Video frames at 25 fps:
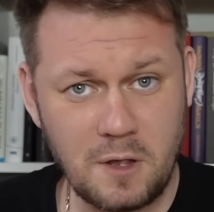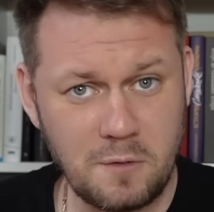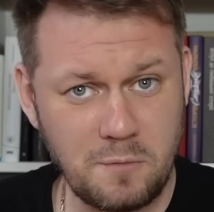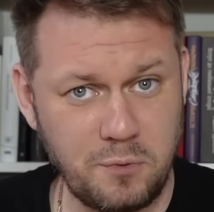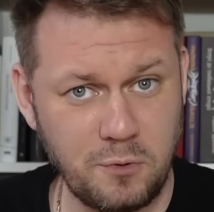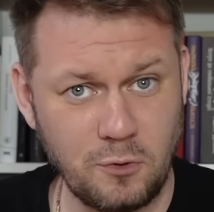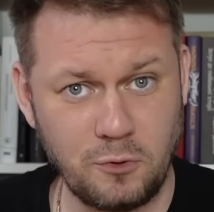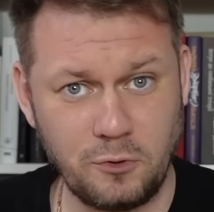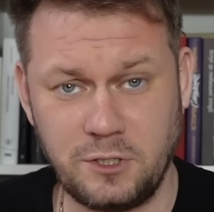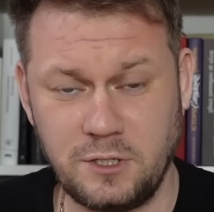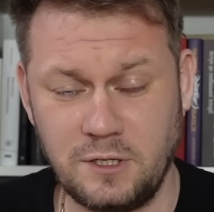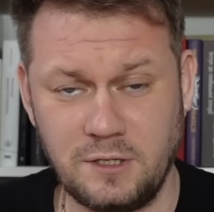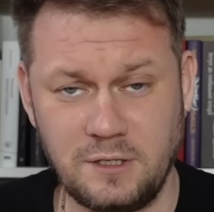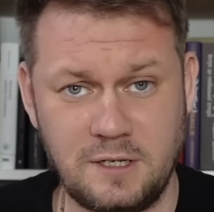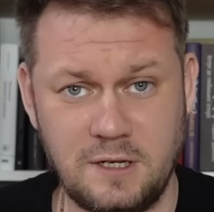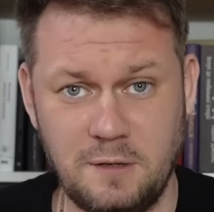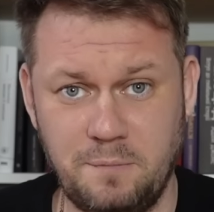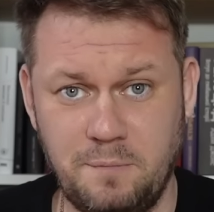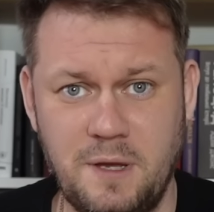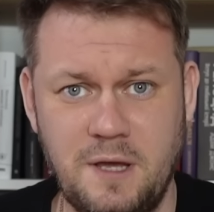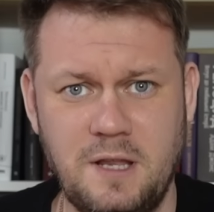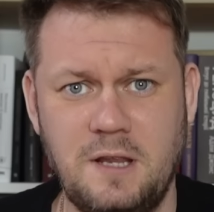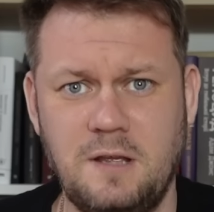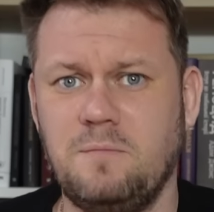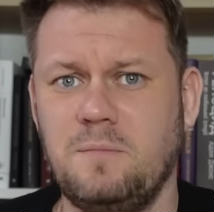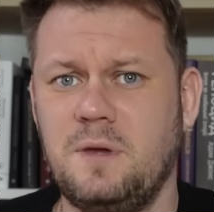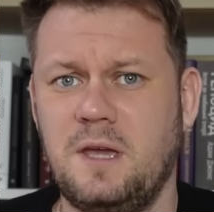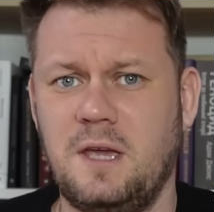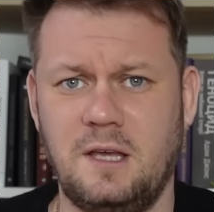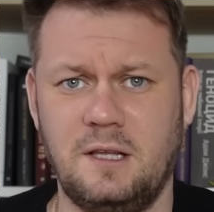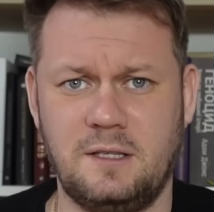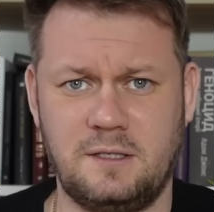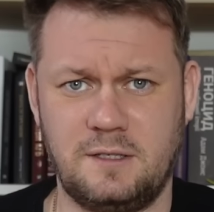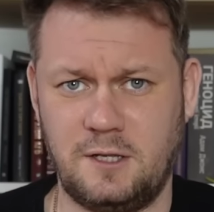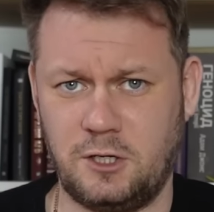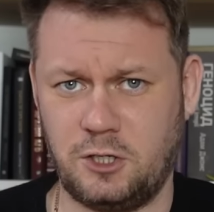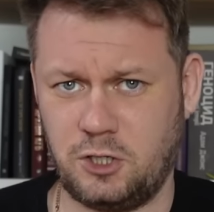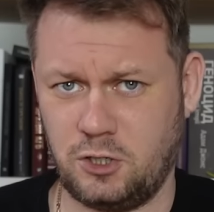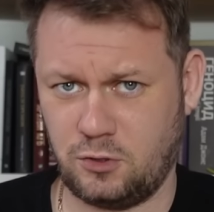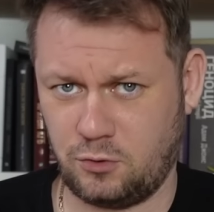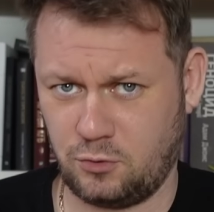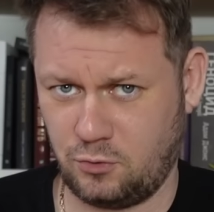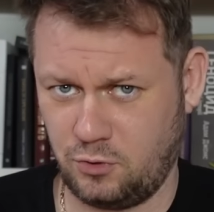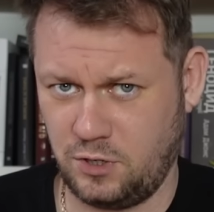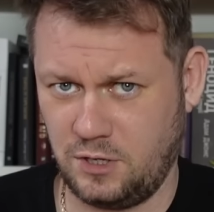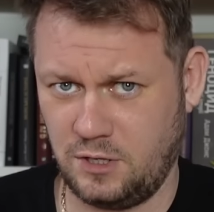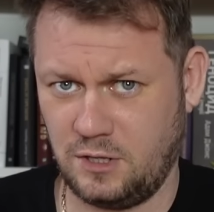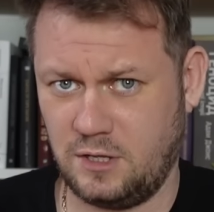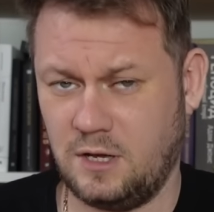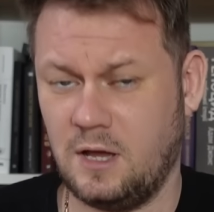Путин теперь имеет, значит,
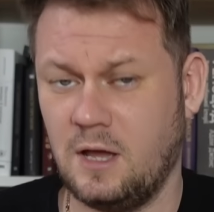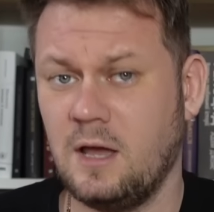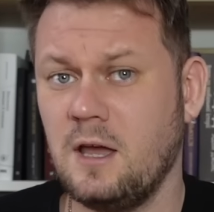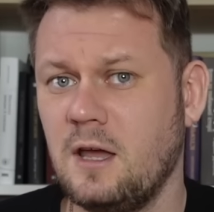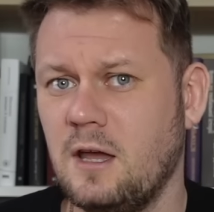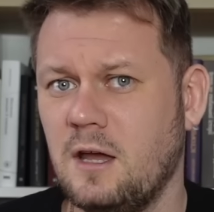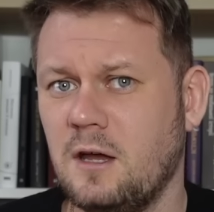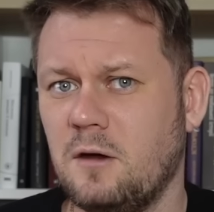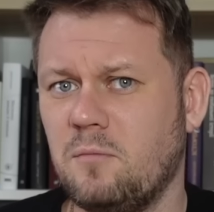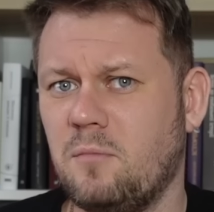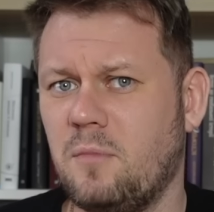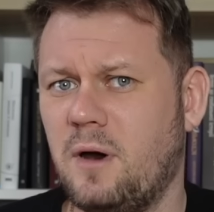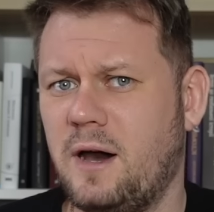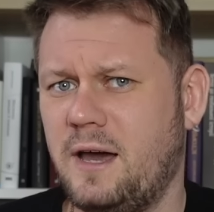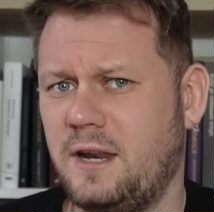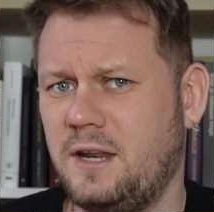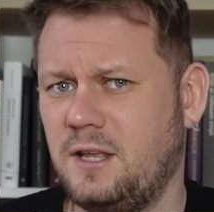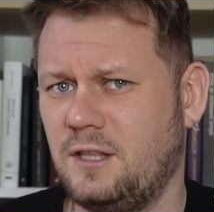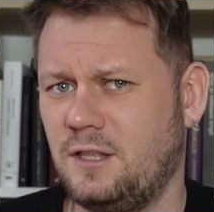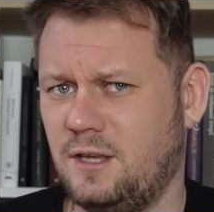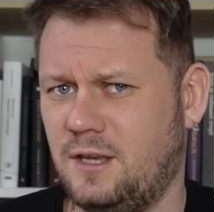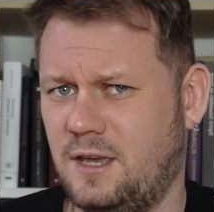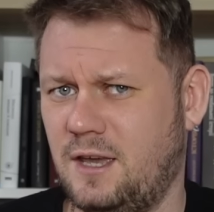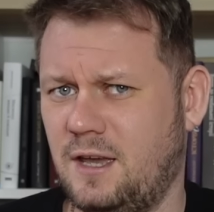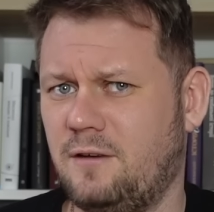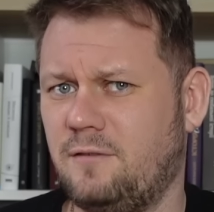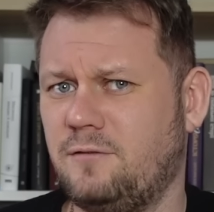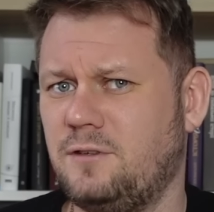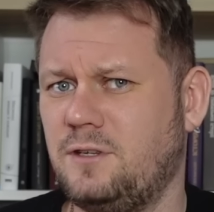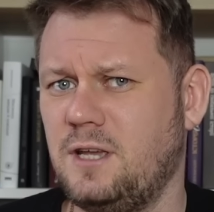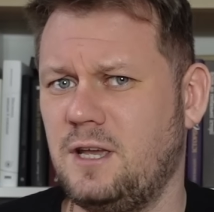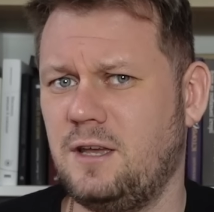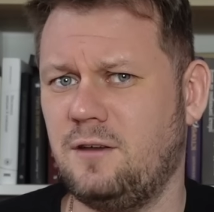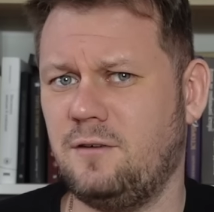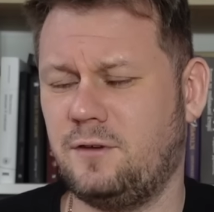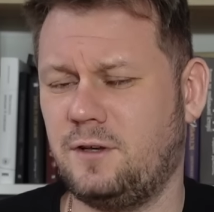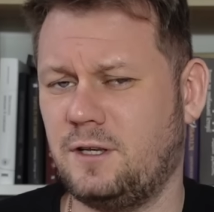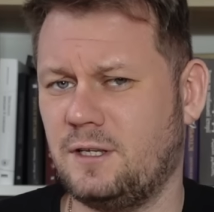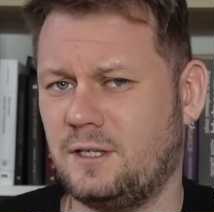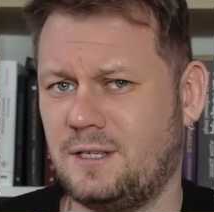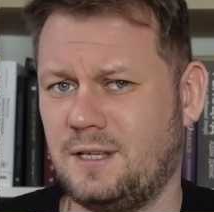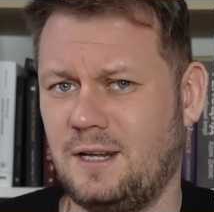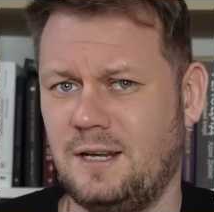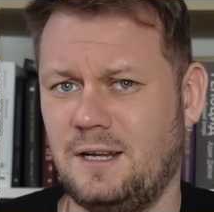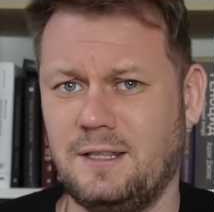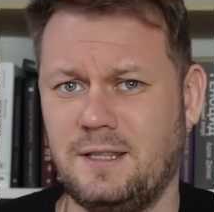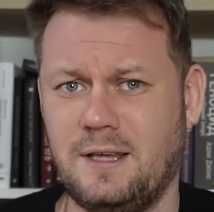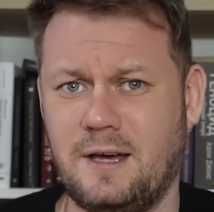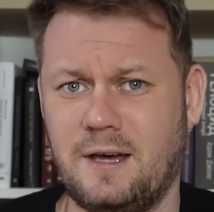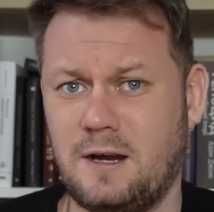руины Маринки, Авдеевки,
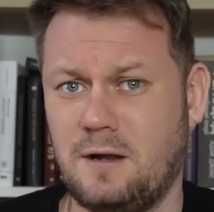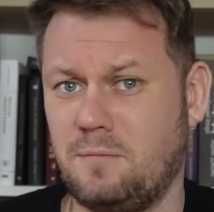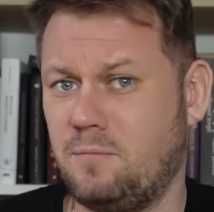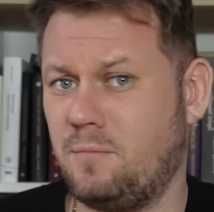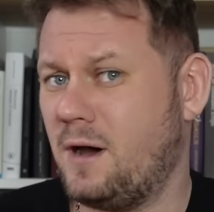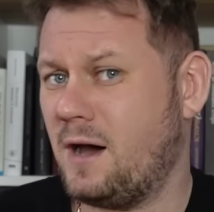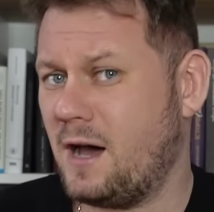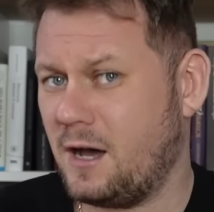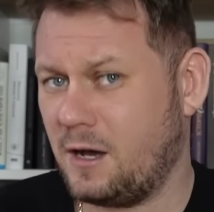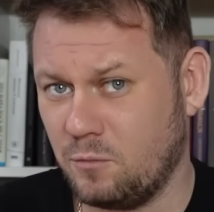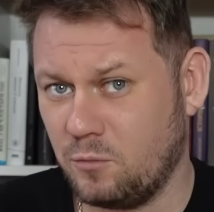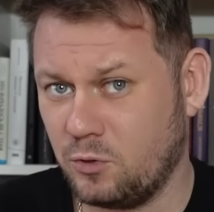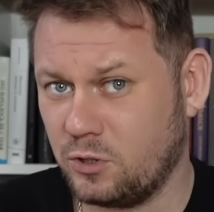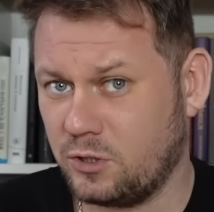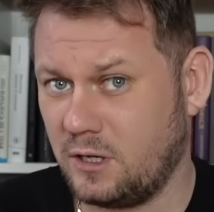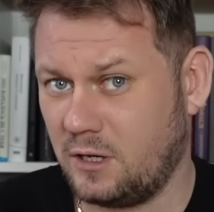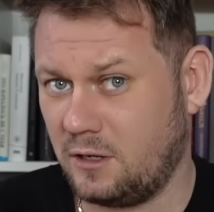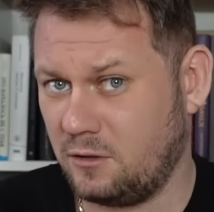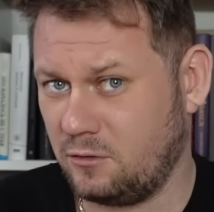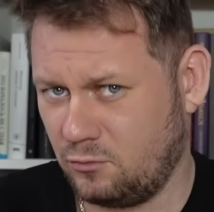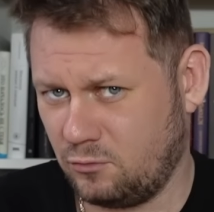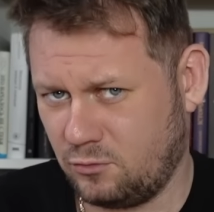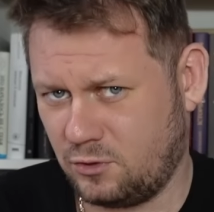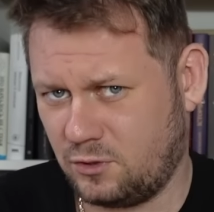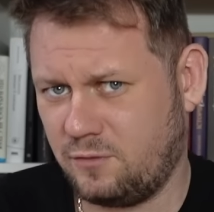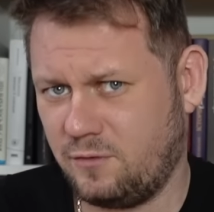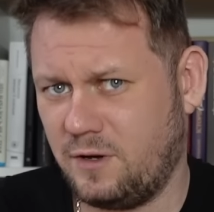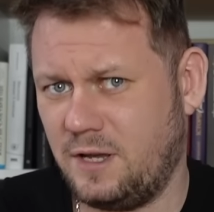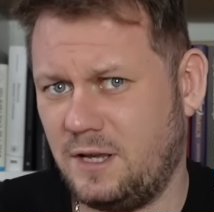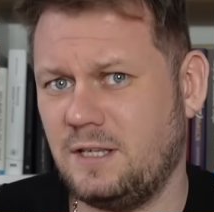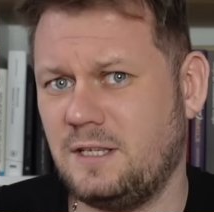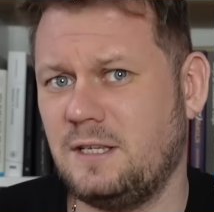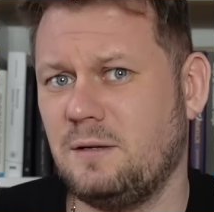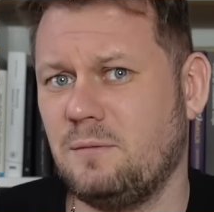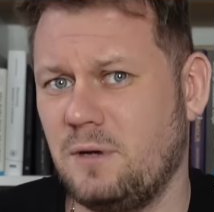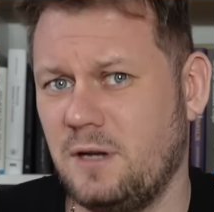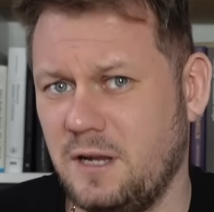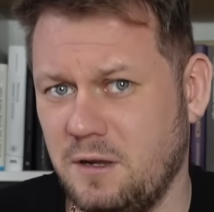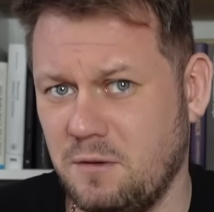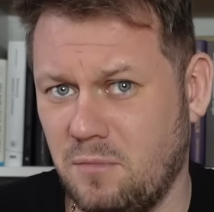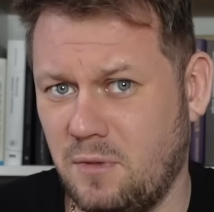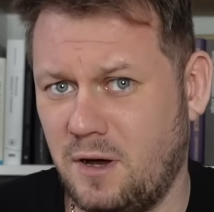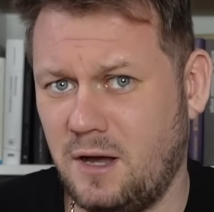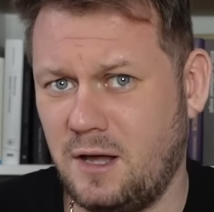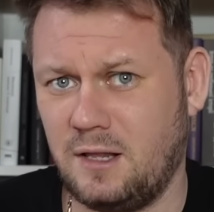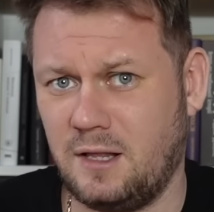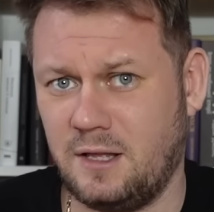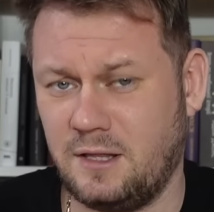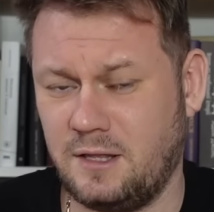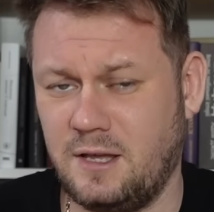Солидара, Бахмута. Ну, своей земли
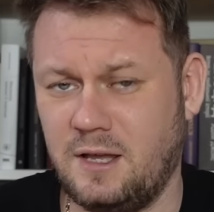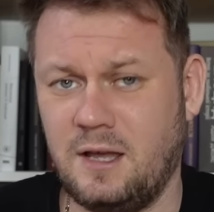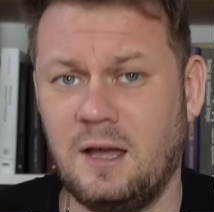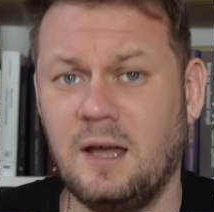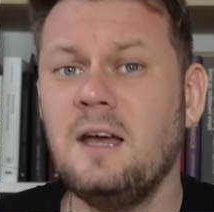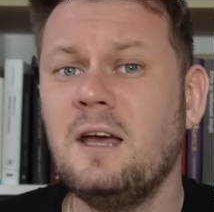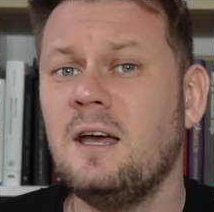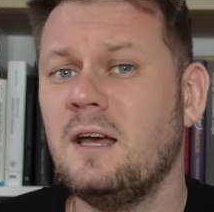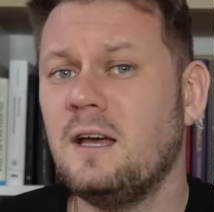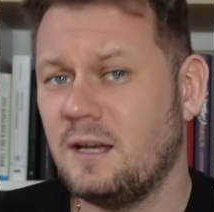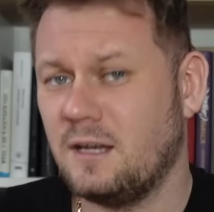мало, да.